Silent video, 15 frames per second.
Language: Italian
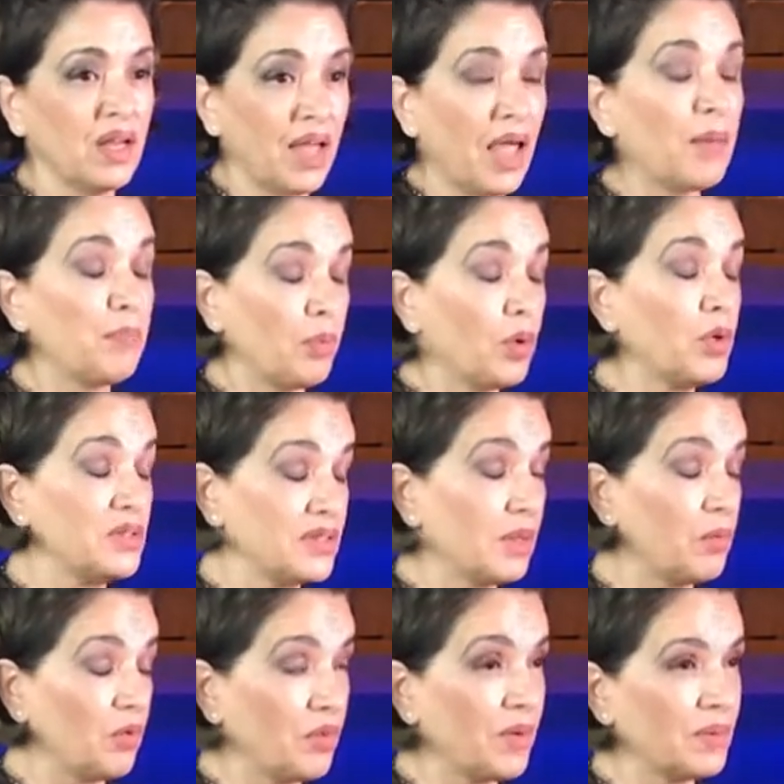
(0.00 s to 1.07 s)
e poi
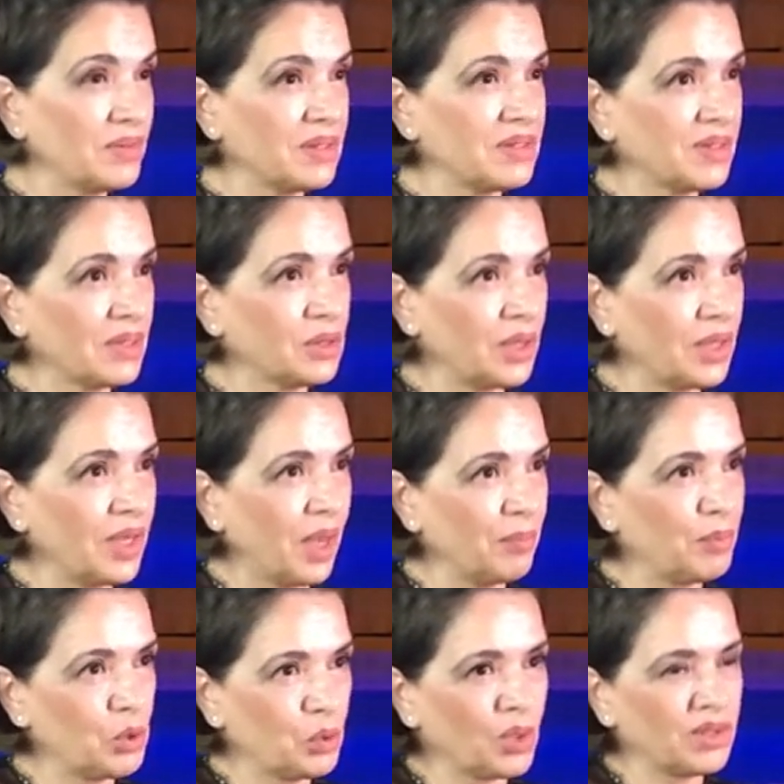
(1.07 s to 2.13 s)
siamo veramente state
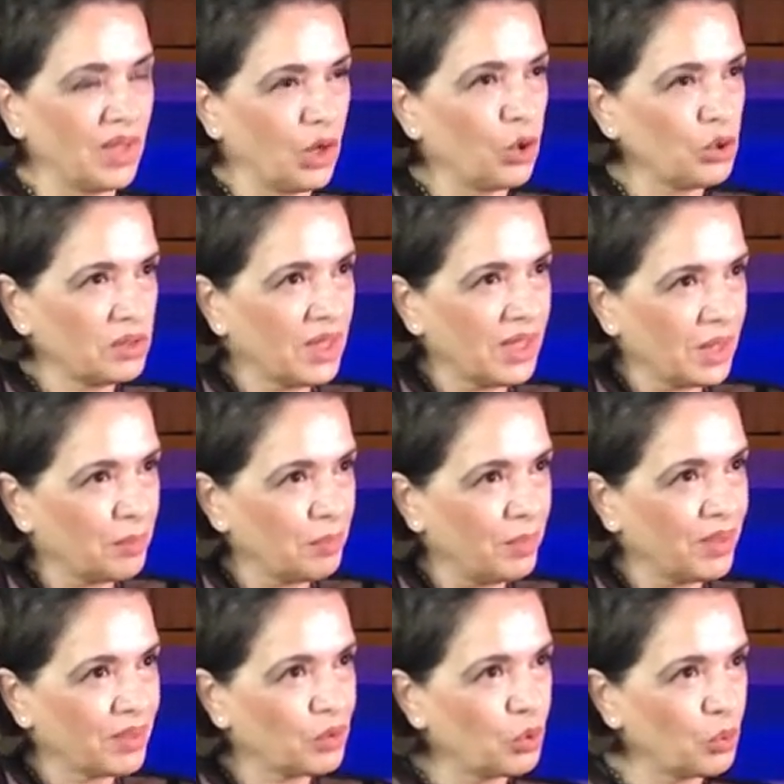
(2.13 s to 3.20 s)
abituate a lottare
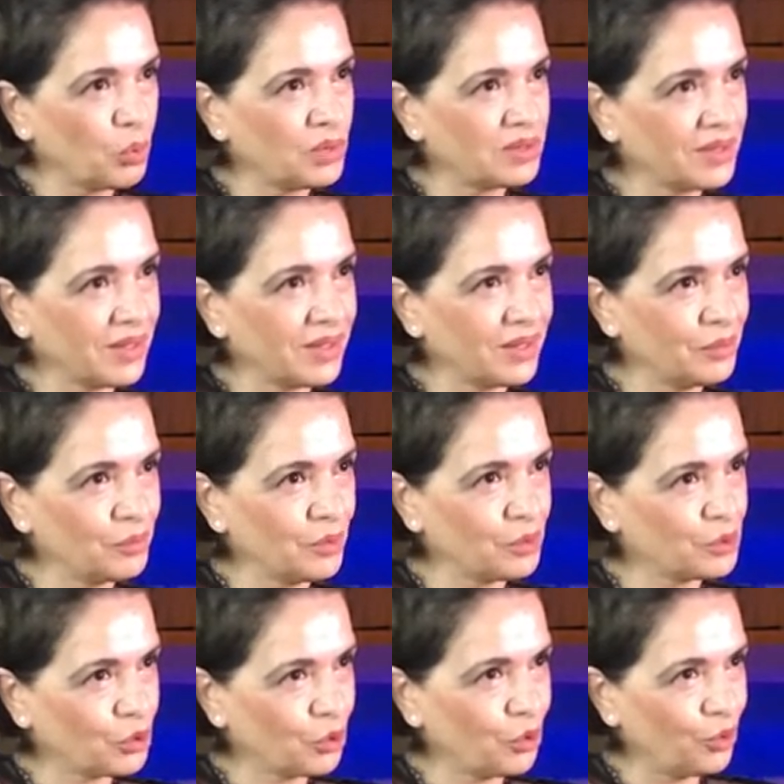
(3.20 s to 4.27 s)
per conquistare il
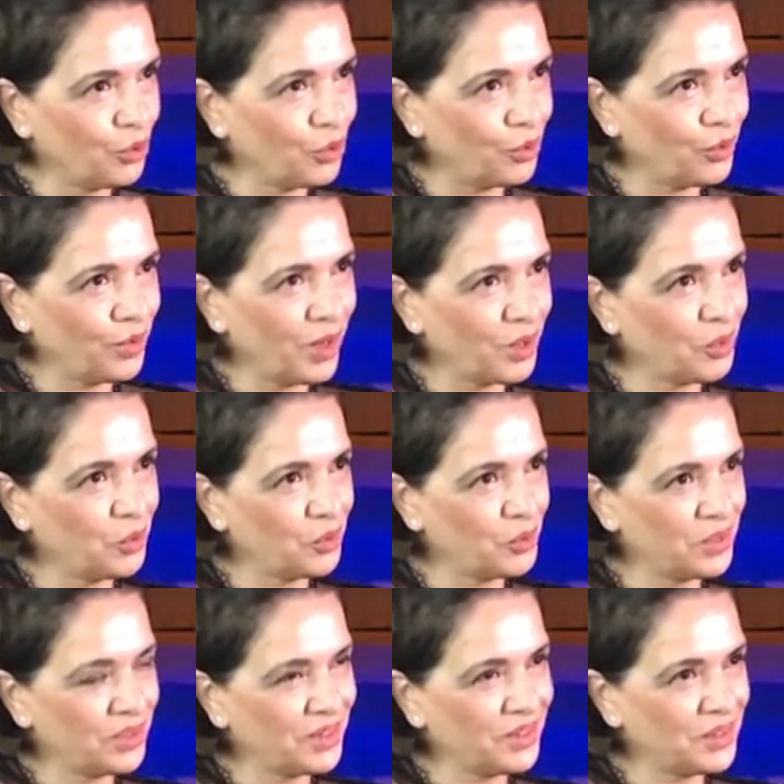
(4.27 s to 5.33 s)
nostro angolo
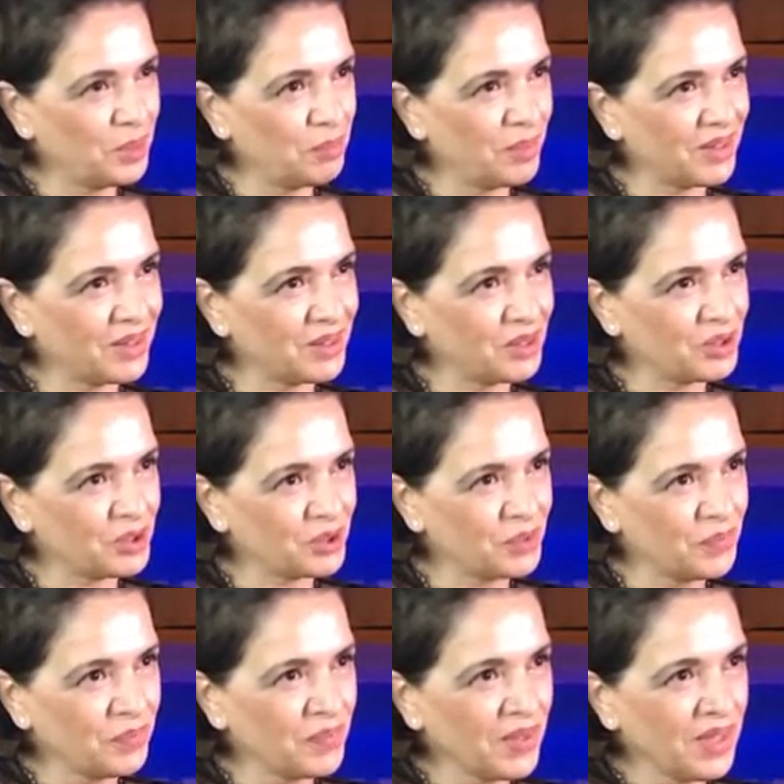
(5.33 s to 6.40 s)
di, di paradiso
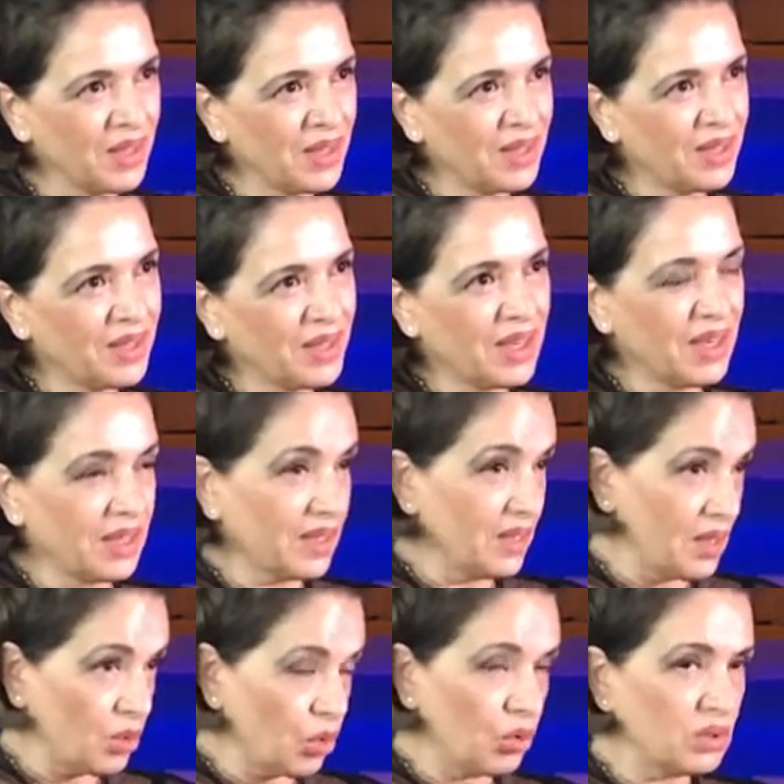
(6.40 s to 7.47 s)
e anche
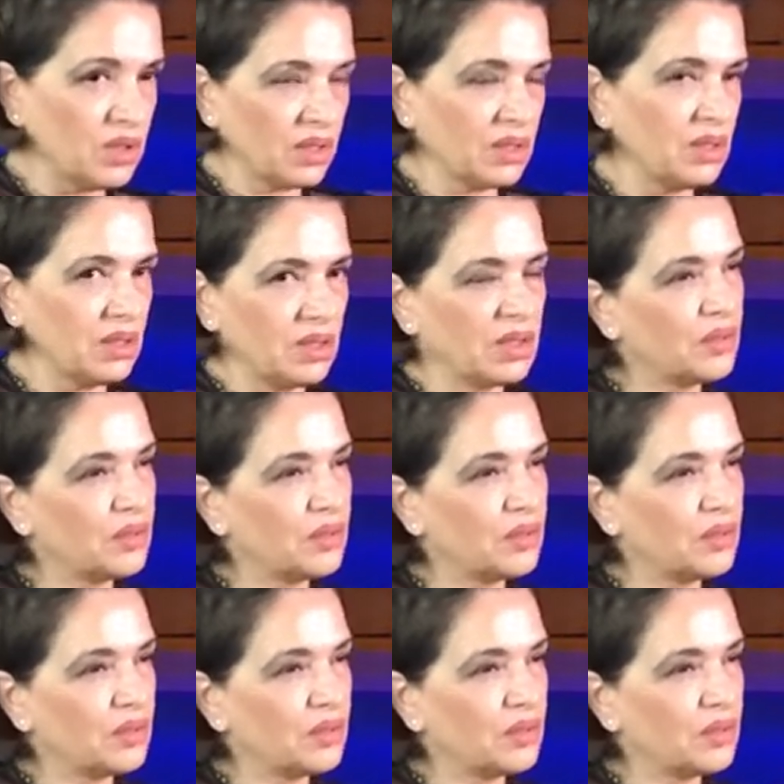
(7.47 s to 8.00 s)
nel Rotary